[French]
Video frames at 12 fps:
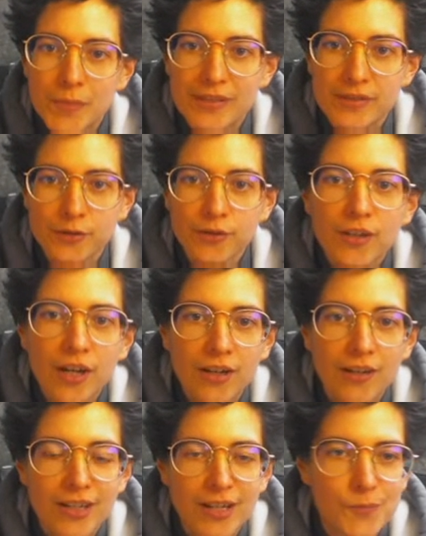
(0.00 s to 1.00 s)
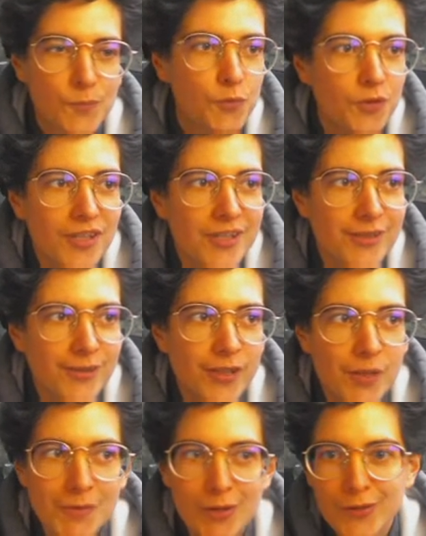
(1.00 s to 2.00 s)
parce que pour l'instant,
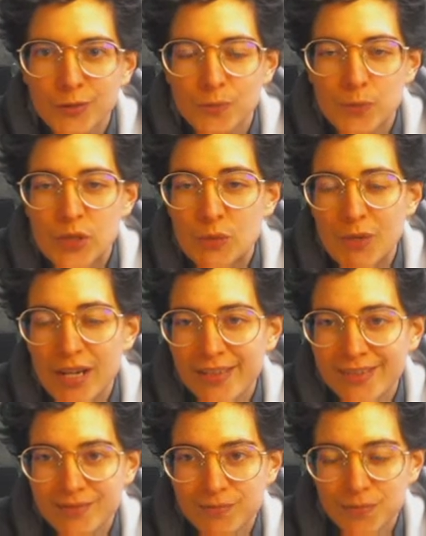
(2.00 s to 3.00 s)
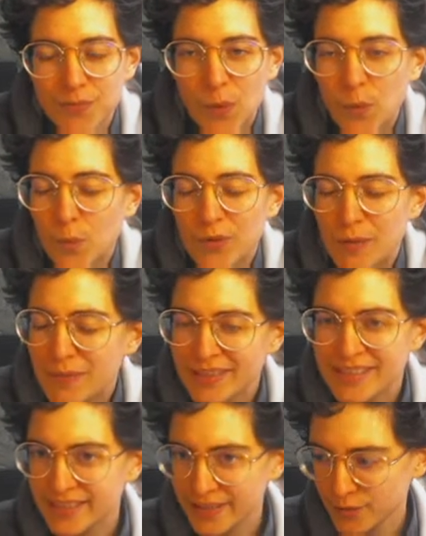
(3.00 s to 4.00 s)
et eh ben en fait, on sait pas. On, a plein
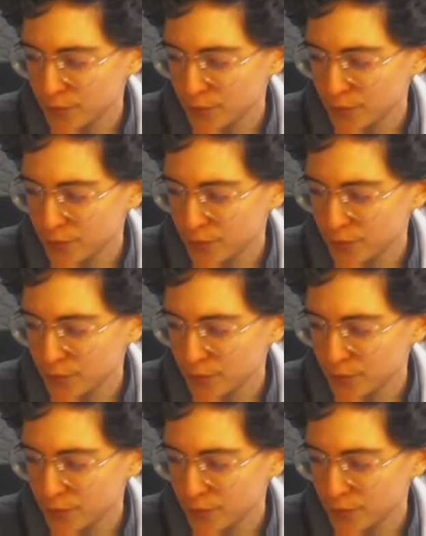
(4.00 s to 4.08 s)
d'idées